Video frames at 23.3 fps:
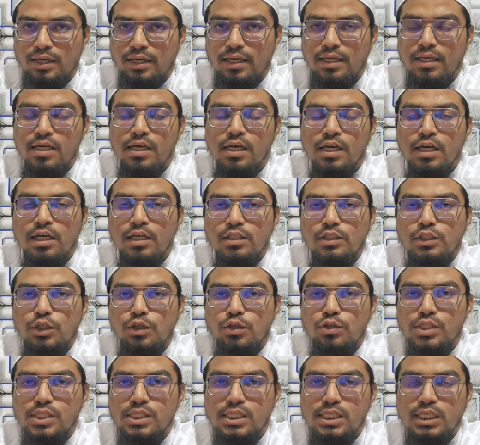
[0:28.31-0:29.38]
हैं
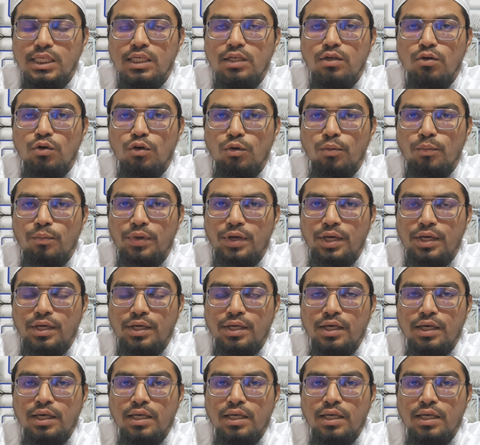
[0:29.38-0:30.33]
जो सी ओ पी